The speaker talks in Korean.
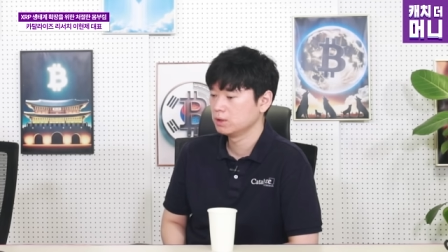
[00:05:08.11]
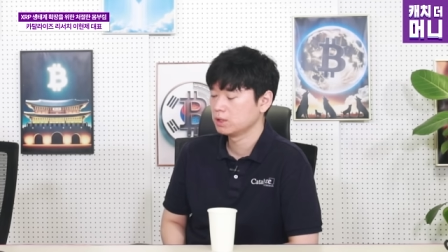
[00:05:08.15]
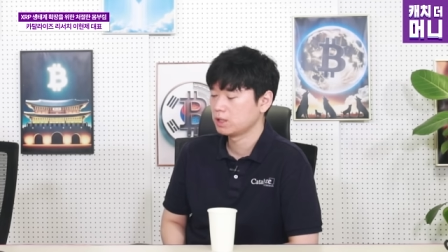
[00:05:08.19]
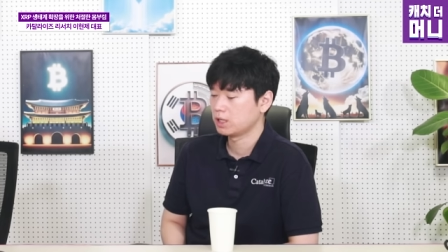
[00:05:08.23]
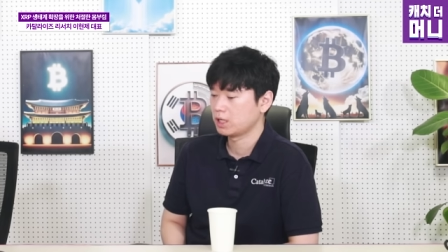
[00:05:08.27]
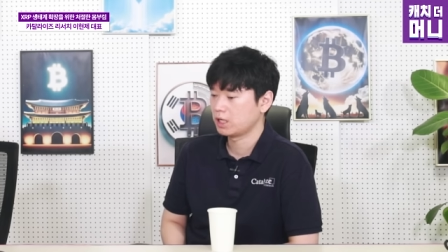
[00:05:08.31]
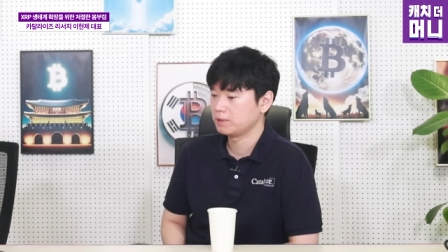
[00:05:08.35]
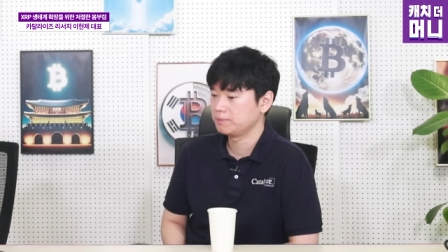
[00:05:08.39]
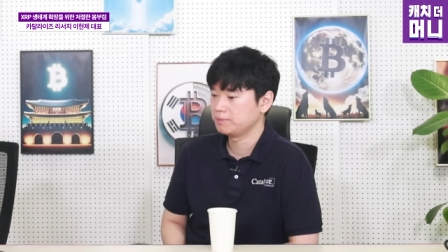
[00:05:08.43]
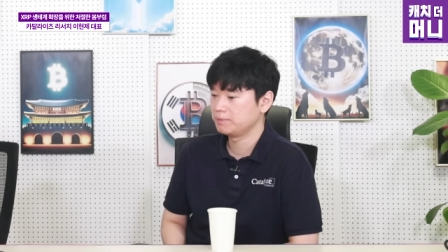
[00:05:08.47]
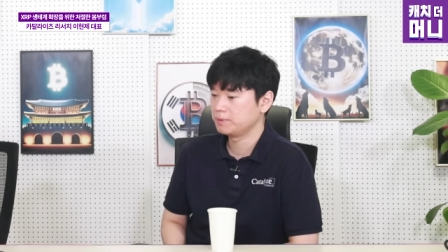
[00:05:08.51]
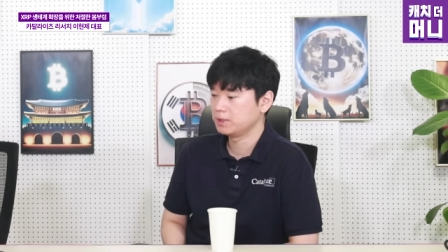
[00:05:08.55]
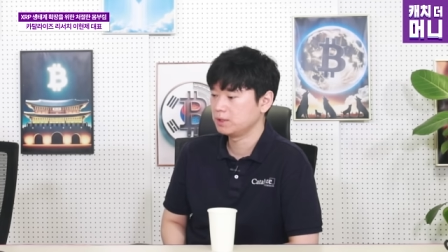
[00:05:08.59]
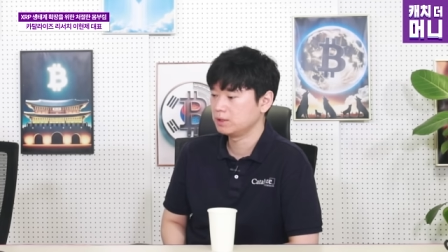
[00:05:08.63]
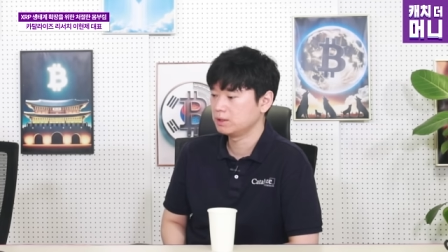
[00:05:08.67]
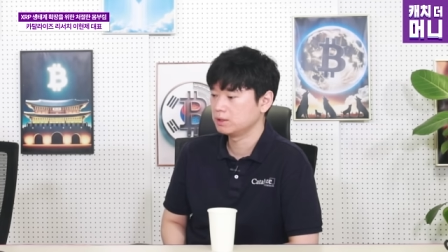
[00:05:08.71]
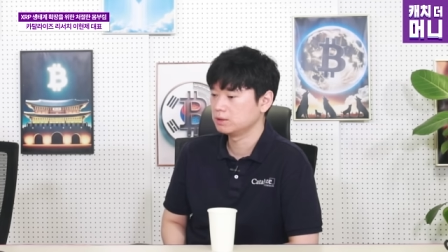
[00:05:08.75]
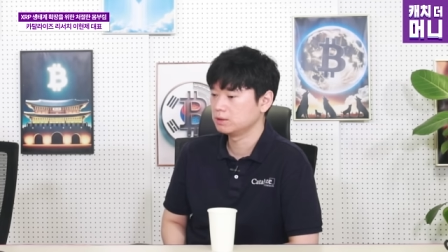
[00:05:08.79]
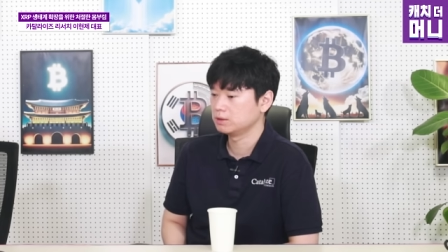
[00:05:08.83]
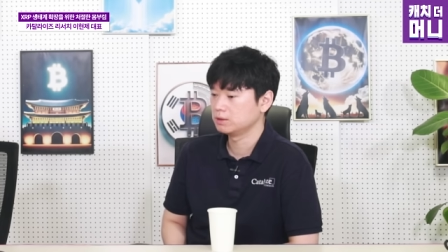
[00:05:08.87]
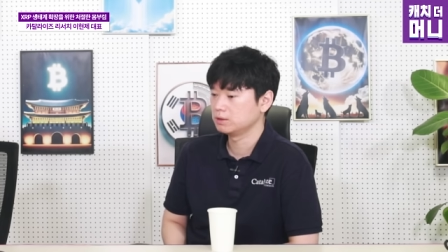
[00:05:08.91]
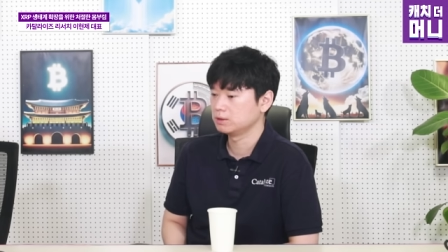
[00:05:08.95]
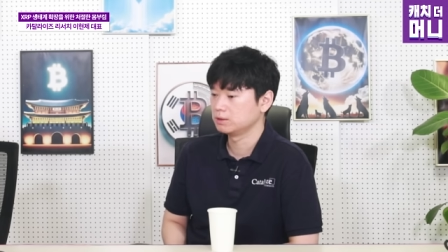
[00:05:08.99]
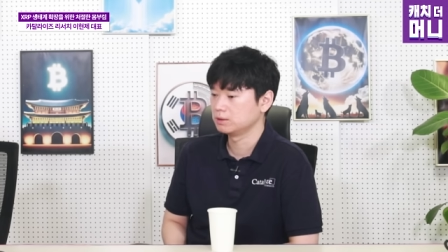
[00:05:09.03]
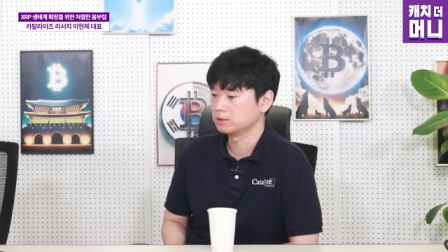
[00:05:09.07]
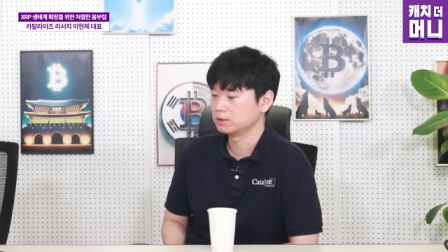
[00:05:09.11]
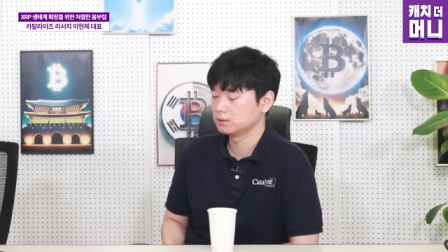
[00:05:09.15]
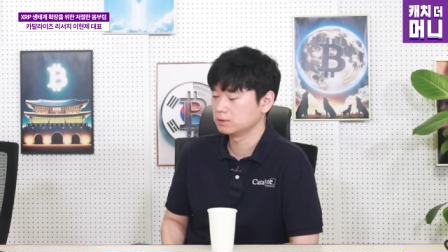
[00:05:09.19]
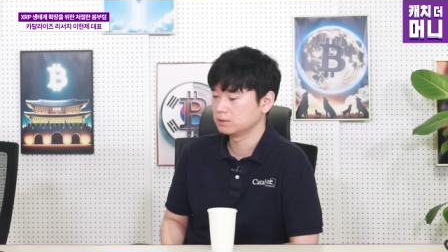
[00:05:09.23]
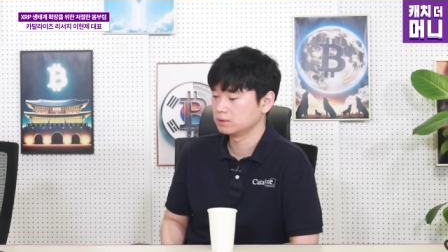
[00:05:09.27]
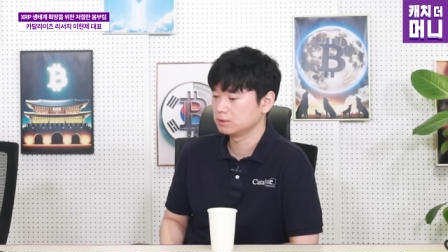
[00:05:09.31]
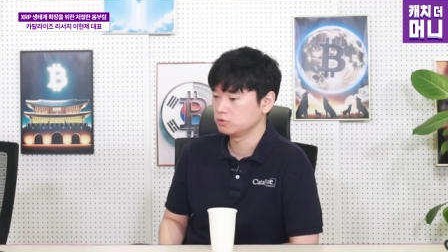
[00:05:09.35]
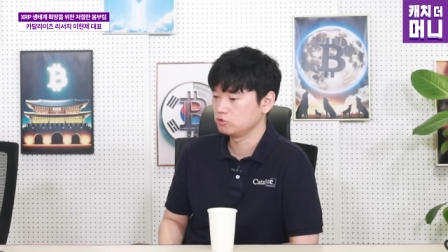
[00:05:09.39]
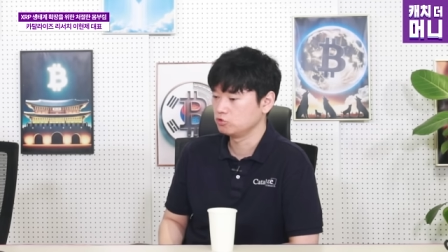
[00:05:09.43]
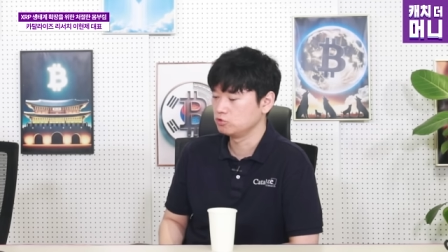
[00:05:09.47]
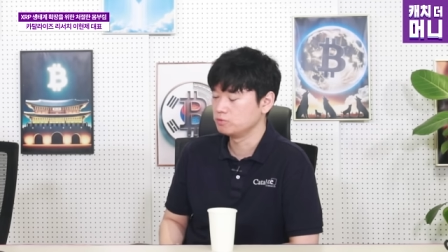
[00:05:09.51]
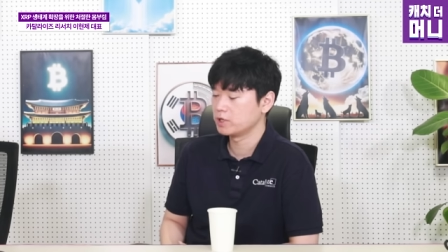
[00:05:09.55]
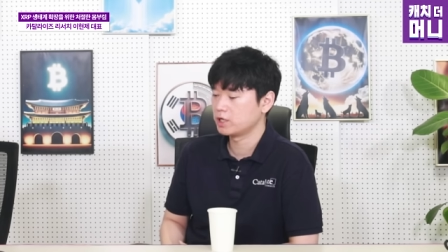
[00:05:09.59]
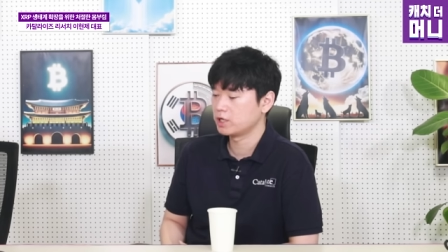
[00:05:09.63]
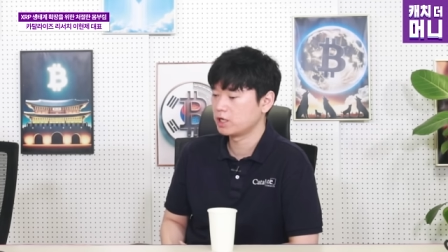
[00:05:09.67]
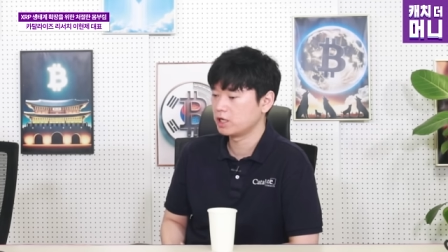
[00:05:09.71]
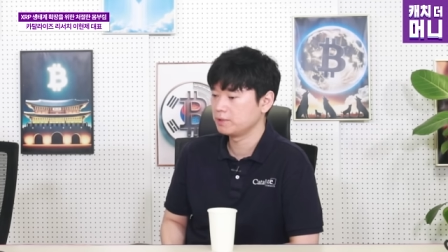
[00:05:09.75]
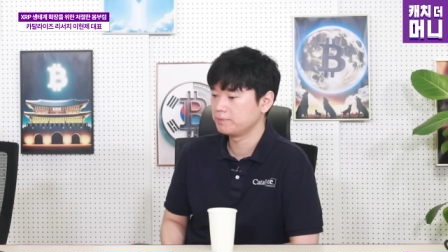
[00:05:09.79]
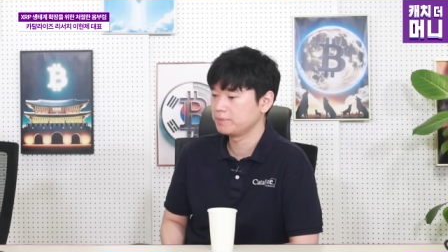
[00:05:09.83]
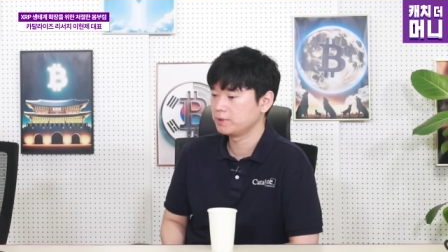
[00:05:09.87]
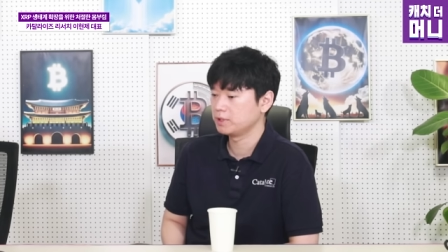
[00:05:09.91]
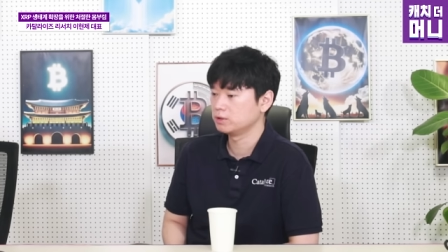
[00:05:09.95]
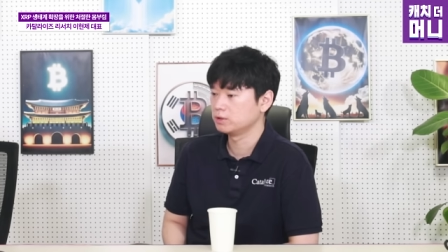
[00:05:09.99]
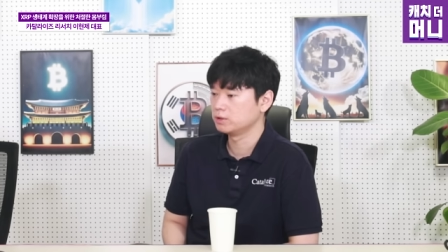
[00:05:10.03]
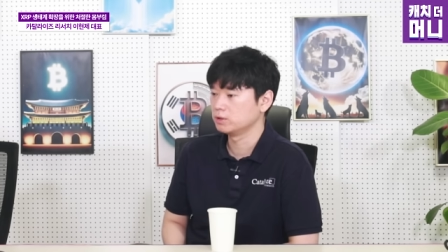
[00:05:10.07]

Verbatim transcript: 아이피를 유명 아이피를